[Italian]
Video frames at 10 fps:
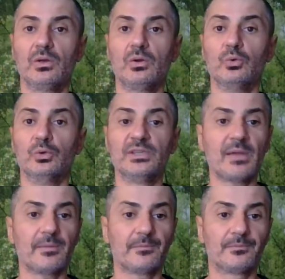
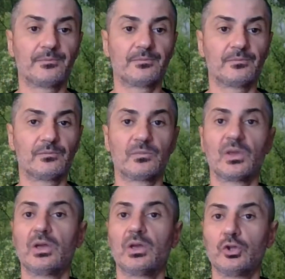L'ultima.
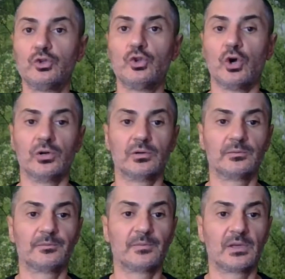No.
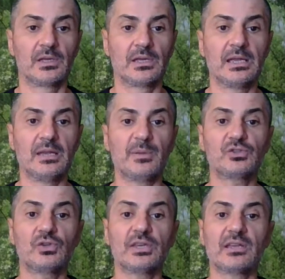Le
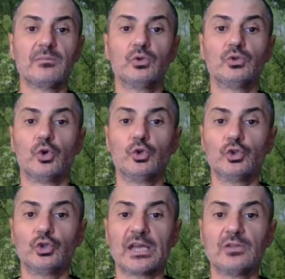persone che il mondo
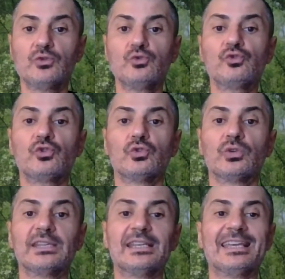onora non sono
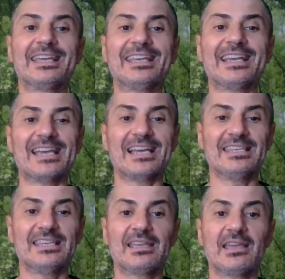che delle
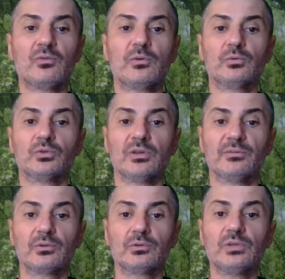canaglie che hanno avuto la
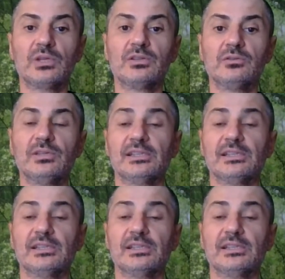fortuna di non